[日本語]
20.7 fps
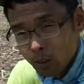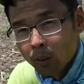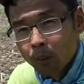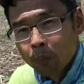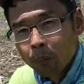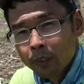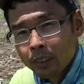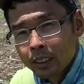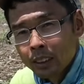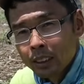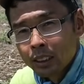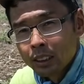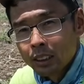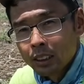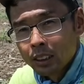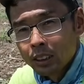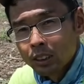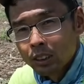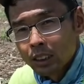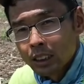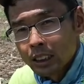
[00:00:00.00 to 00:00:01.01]
個、
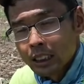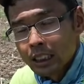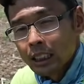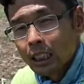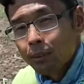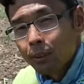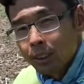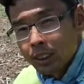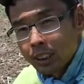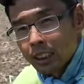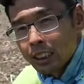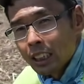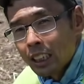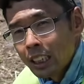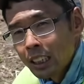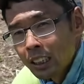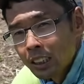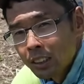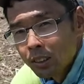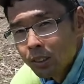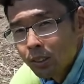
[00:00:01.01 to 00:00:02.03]
小さめの
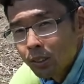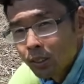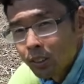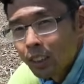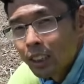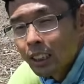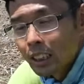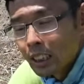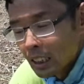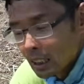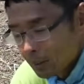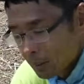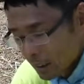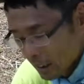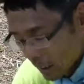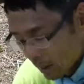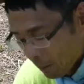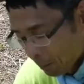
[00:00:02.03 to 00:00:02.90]
スイカ、切ることができました。